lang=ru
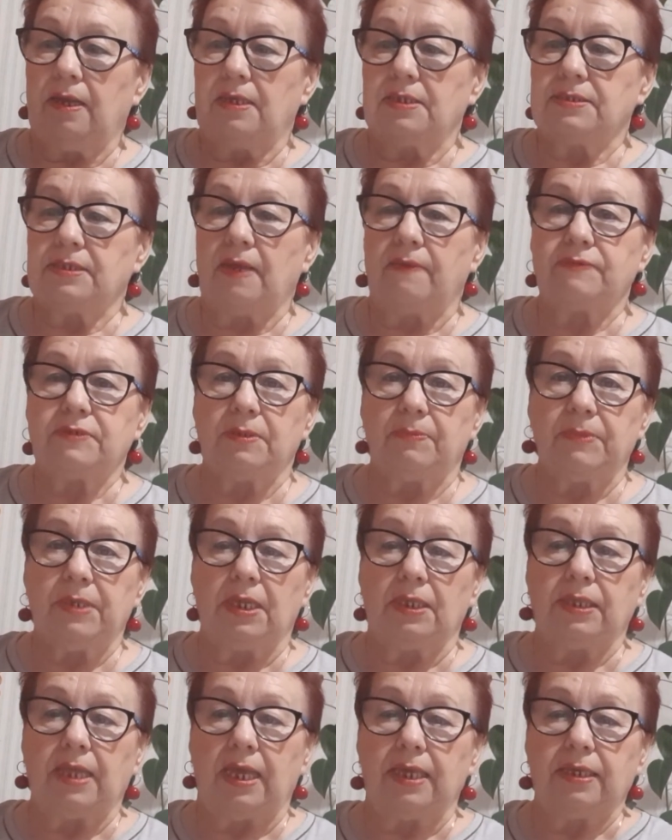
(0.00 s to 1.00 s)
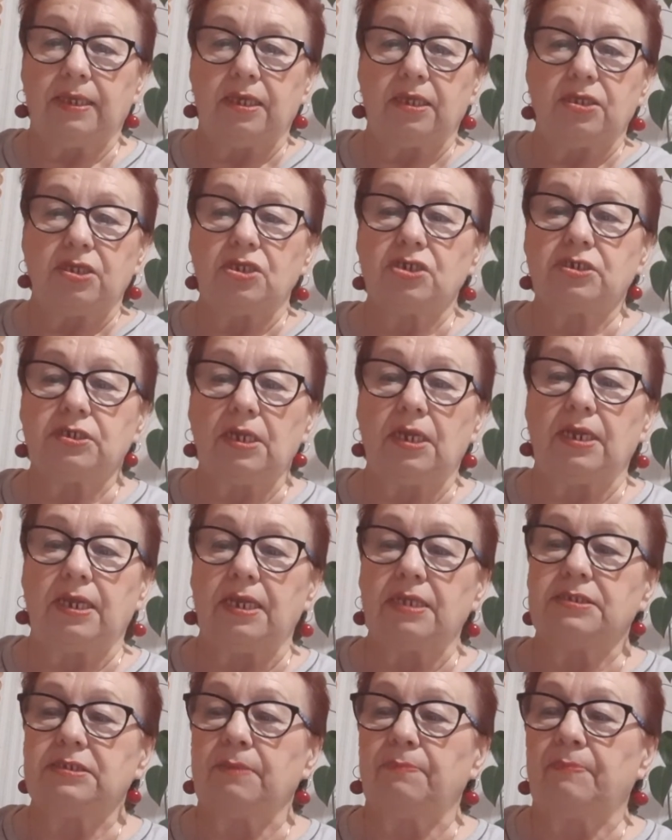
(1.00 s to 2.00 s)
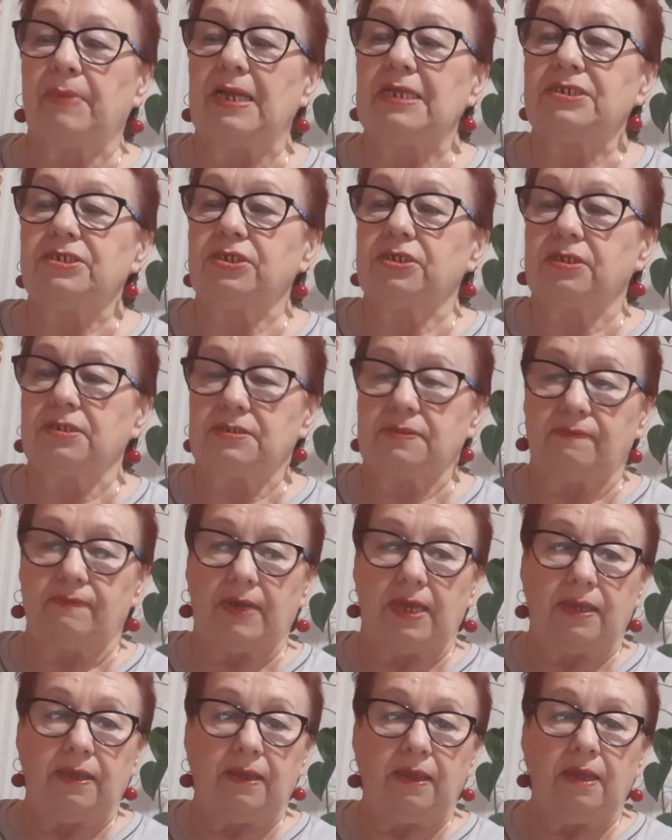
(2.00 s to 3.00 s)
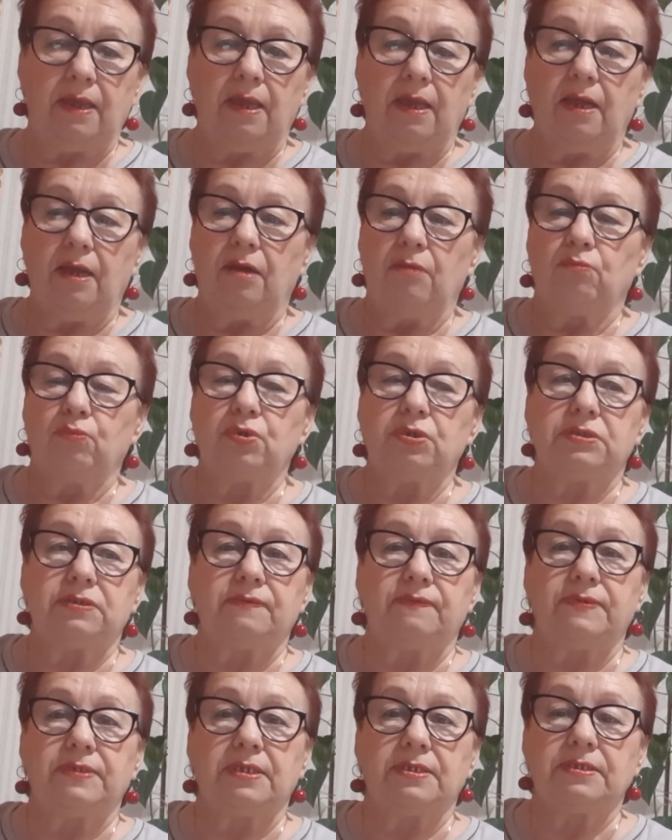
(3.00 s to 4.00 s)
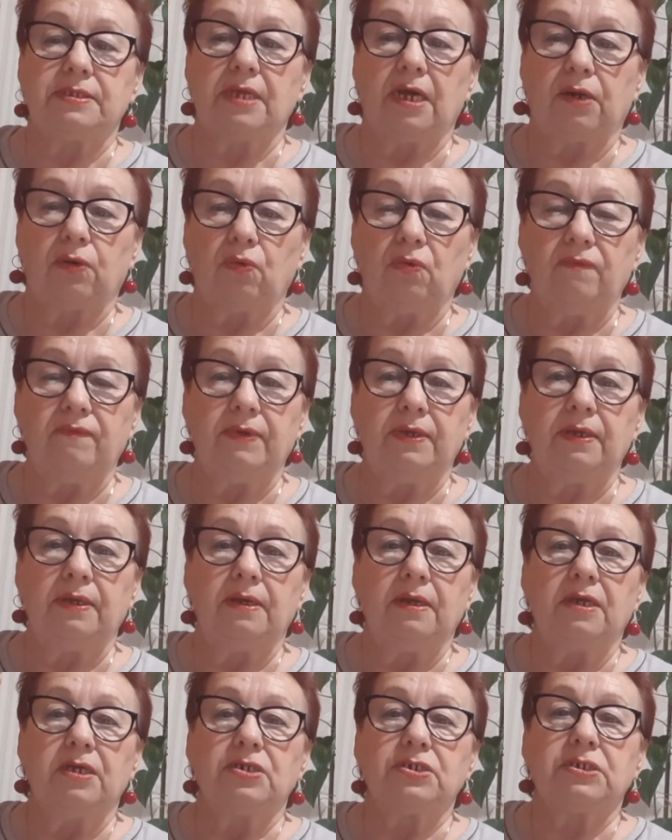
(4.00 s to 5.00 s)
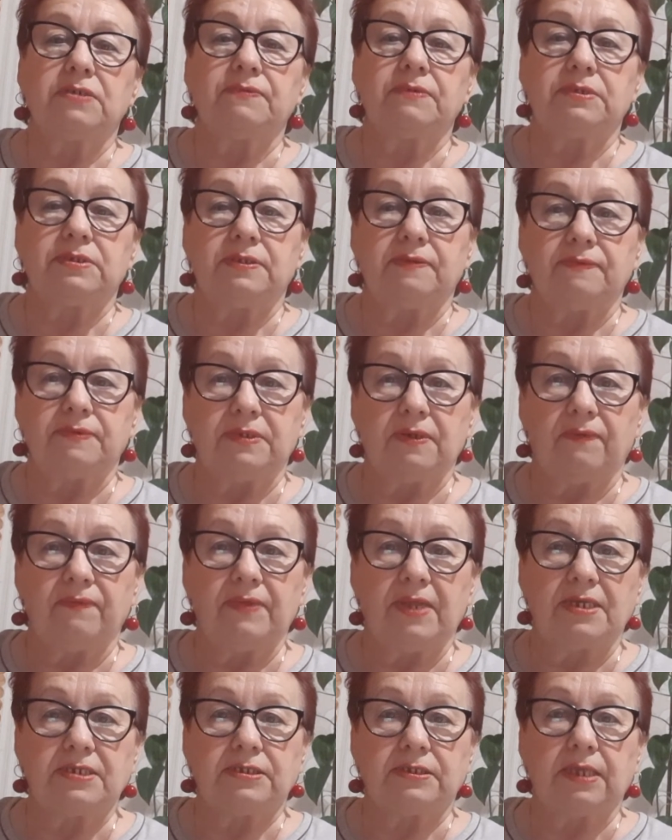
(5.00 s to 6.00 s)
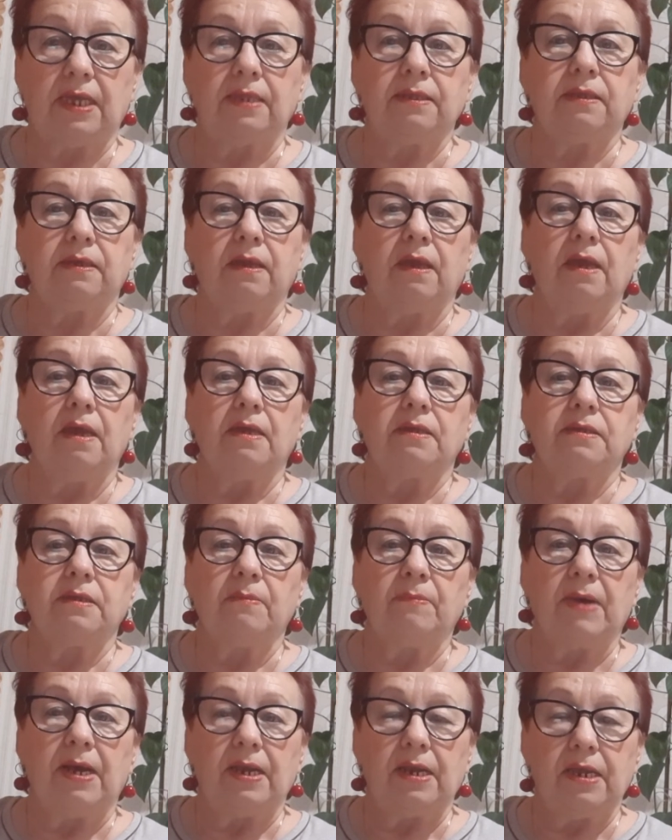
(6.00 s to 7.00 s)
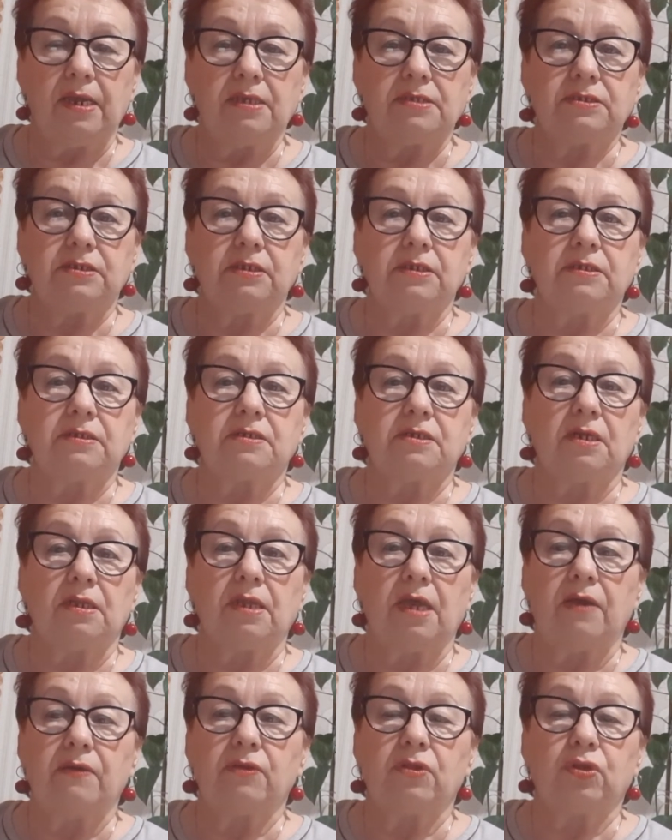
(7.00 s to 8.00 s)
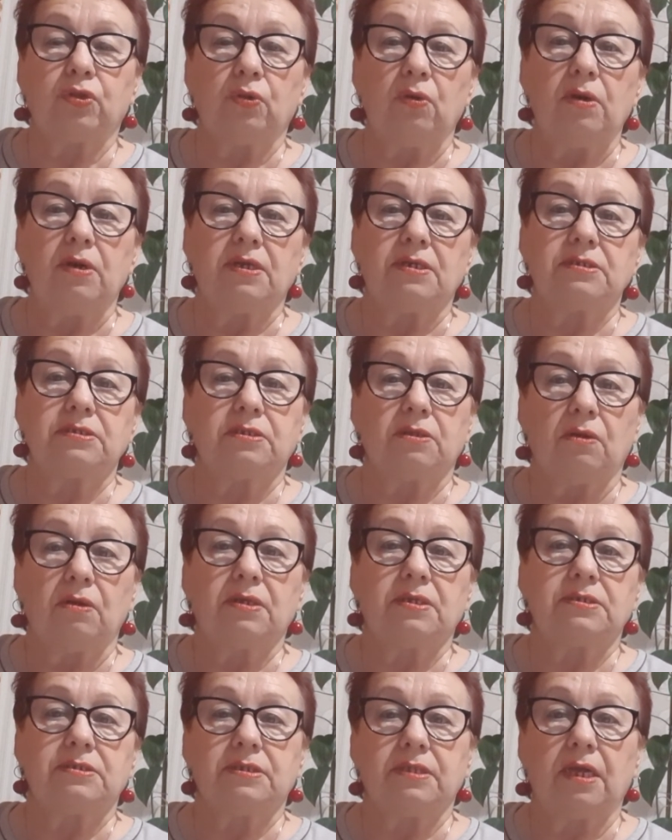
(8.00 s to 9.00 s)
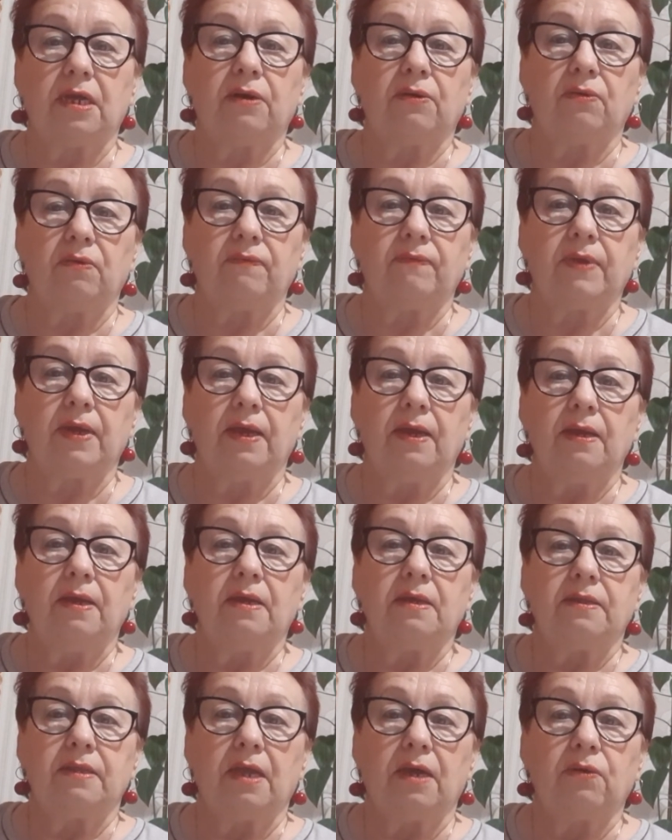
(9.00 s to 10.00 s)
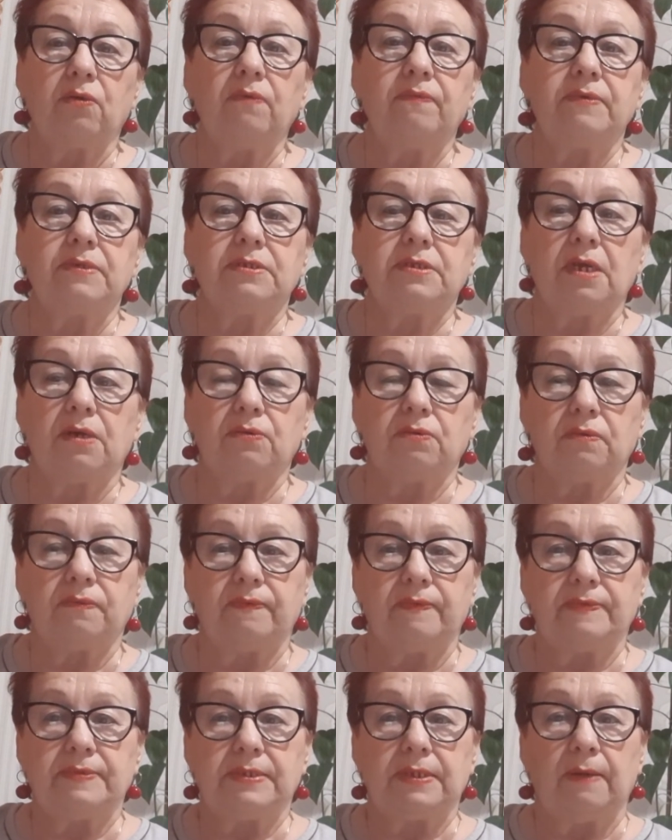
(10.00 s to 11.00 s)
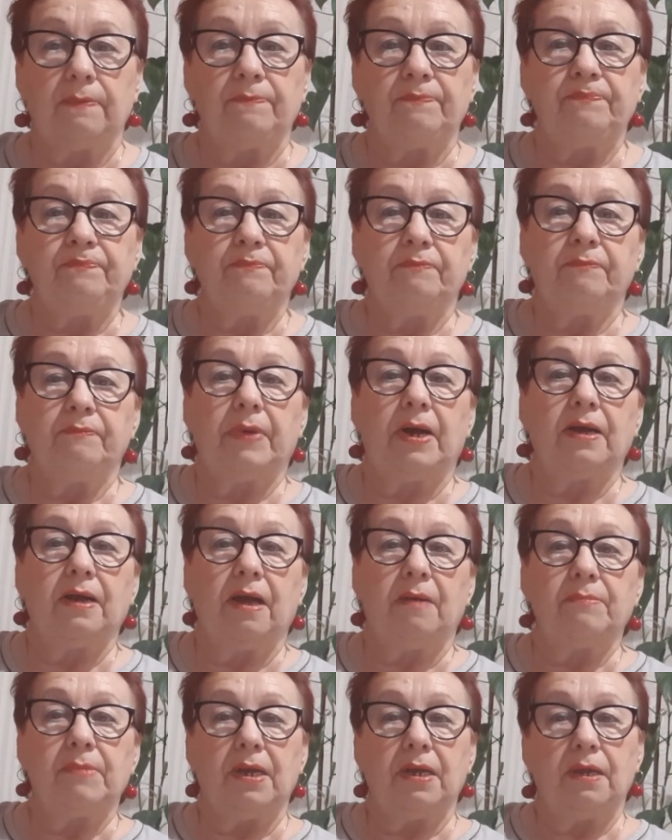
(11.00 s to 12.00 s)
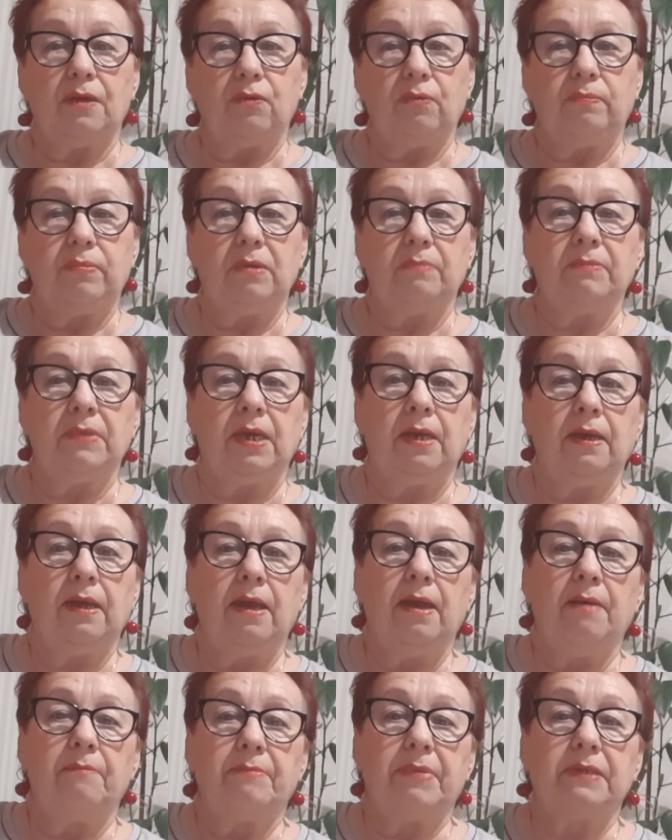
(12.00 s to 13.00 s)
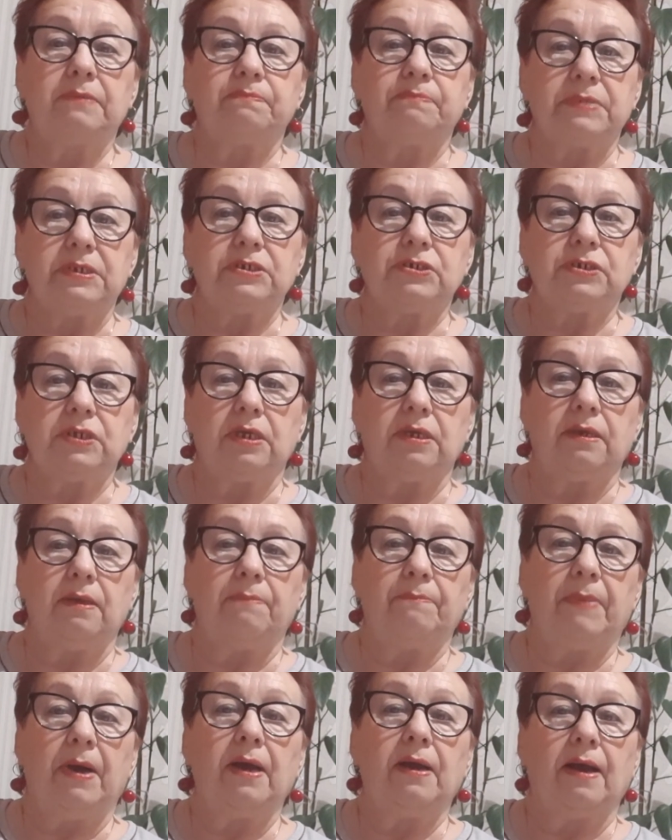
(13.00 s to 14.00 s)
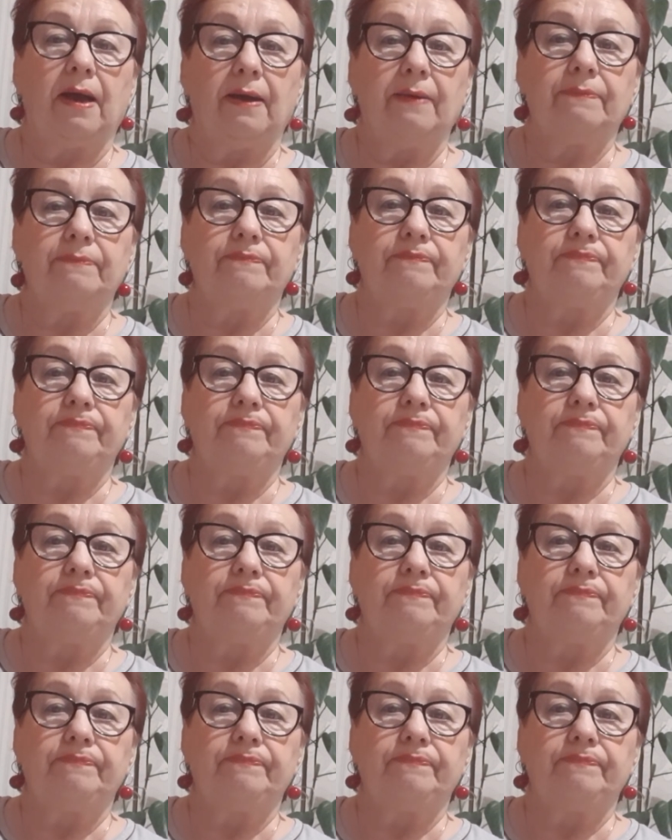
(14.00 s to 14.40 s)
Ставьте мне лайки. Не жалейте пальчики свои. Будьте все здоровы. Живите все в достатке. Не болейте. Желаю только-только здоровья. Здоровья, здоровья всем. Пока, мои любимые подписчики. Пока.